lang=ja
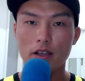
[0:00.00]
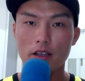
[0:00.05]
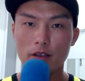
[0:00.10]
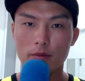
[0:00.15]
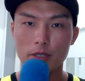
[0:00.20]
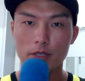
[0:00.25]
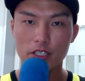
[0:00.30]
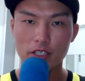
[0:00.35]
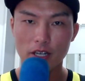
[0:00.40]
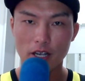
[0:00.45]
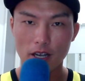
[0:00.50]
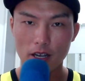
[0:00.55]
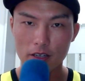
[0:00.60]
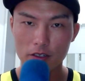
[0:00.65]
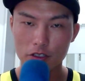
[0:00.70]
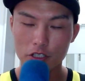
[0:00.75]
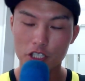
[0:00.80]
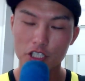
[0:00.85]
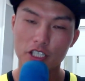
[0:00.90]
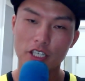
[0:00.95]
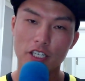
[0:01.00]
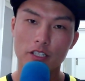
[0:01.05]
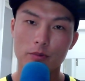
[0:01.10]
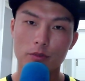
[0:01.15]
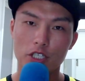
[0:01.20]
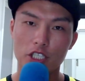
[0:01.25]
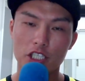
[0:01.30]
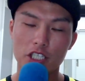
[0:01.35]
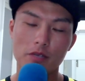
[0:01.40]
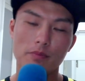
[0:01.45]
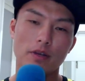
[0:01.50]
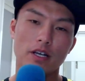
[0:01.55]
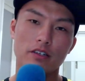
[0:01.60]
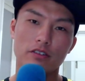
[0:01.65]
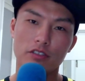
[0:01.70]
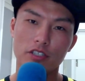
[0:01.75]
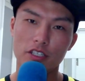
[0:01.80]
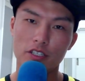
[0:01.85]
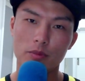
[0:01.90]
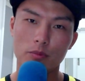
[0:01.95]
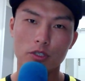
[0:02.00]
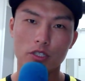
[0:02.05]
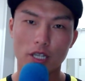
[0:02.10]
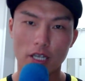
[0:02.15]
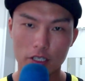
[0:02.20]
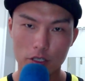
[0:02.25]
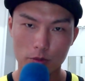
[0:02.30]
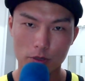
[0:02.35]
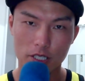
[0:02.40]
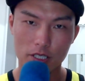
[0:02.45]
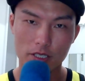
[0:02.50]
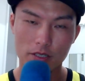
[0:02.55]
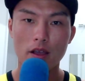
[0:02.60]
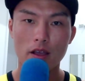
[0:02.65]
えー、別に アールシーアイ でもいいし、マックディー でも大丈夫です。